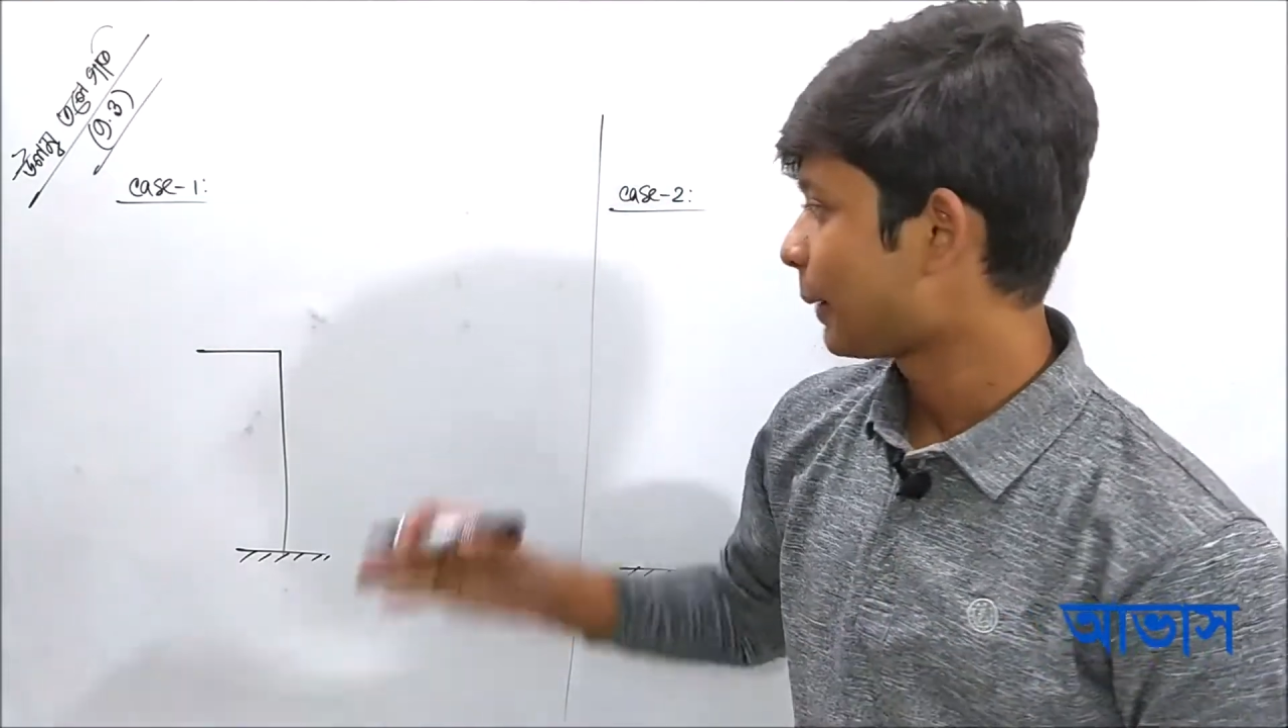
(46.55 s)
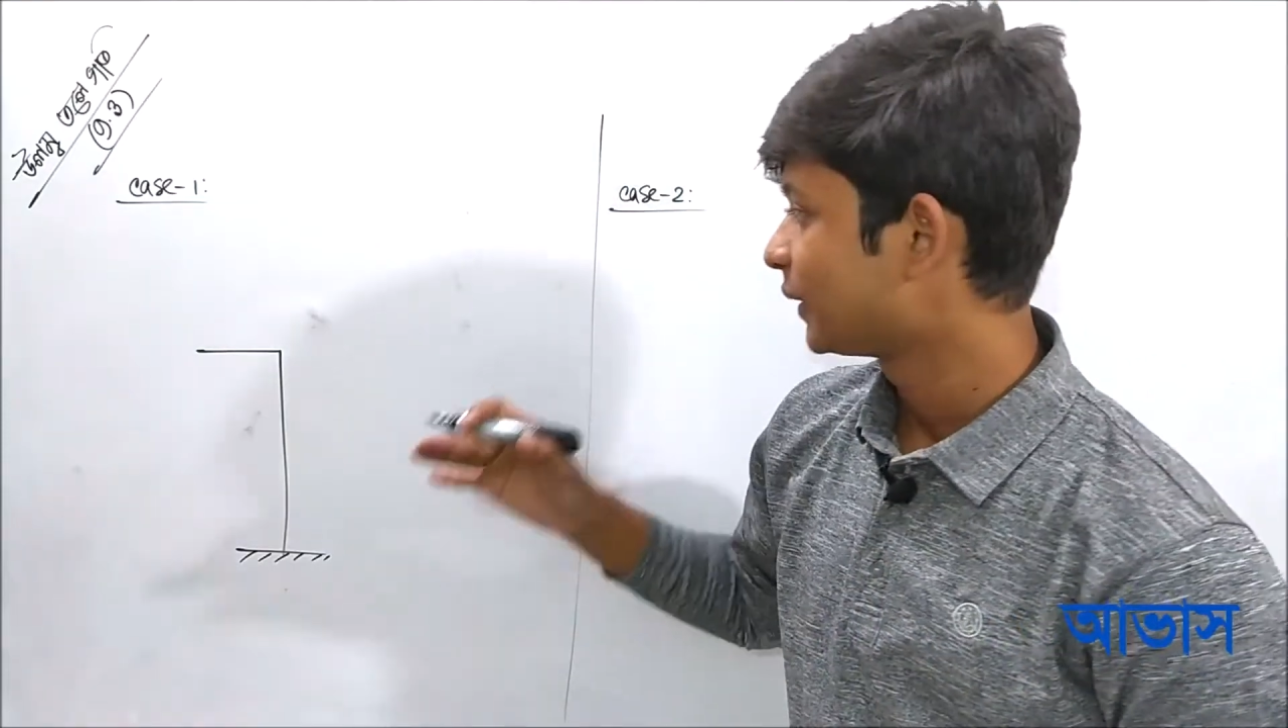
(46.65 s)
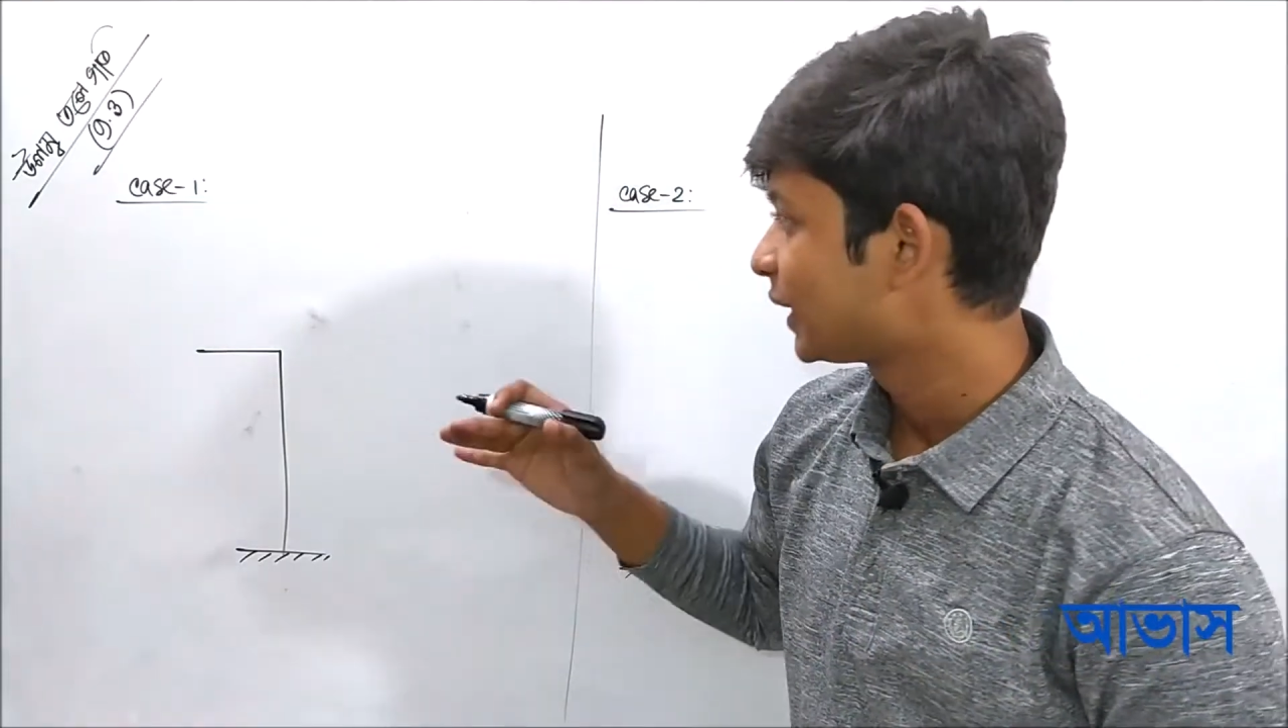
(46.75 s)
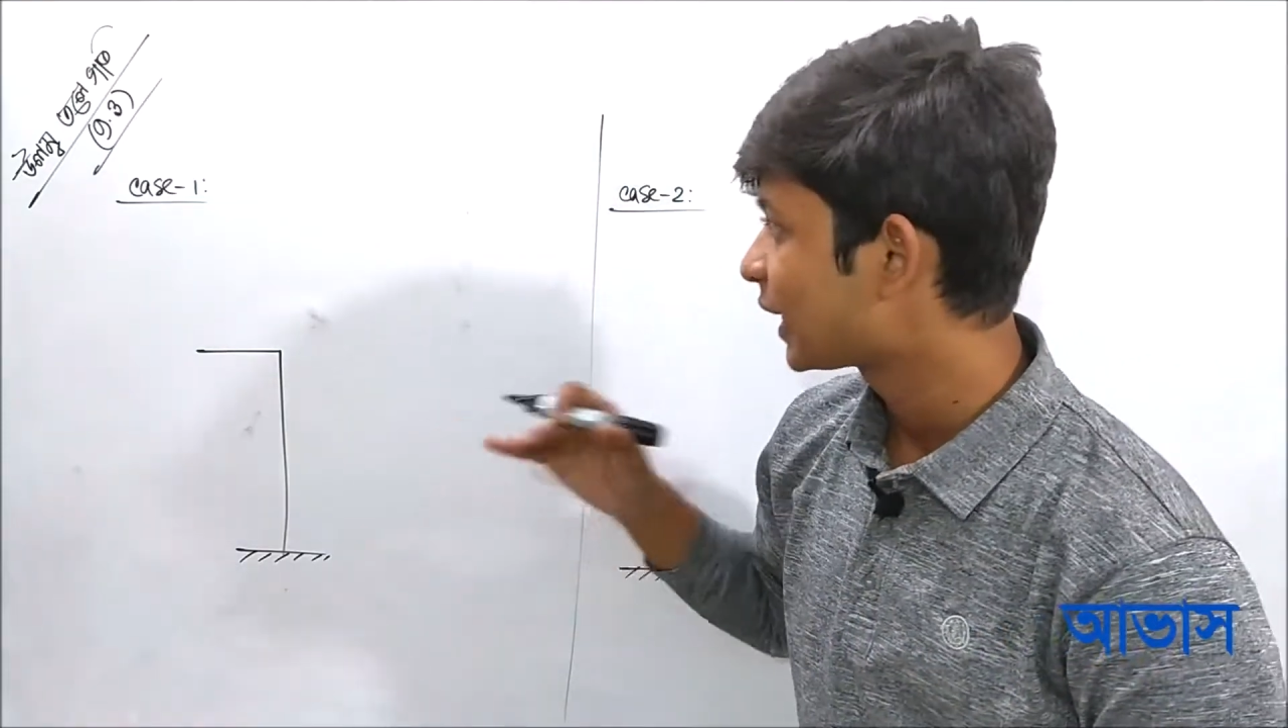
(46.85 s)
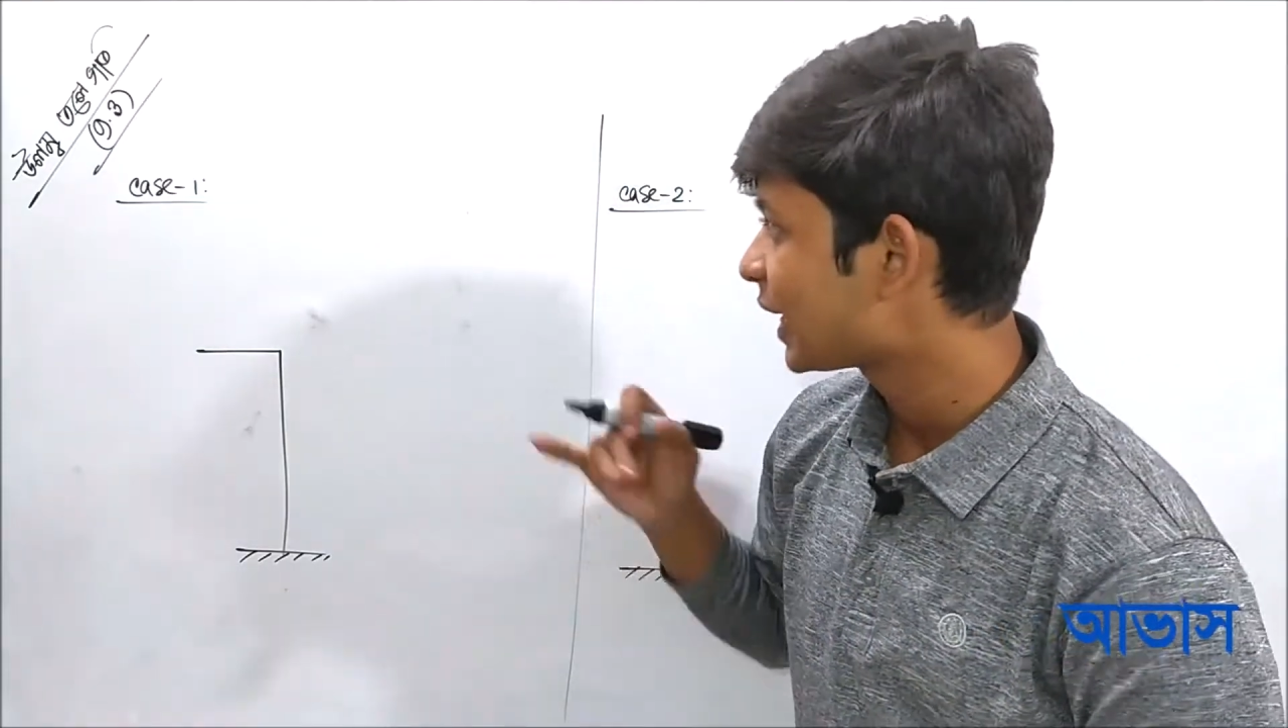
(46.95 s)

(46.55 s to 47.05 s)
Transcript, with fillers: আমাদের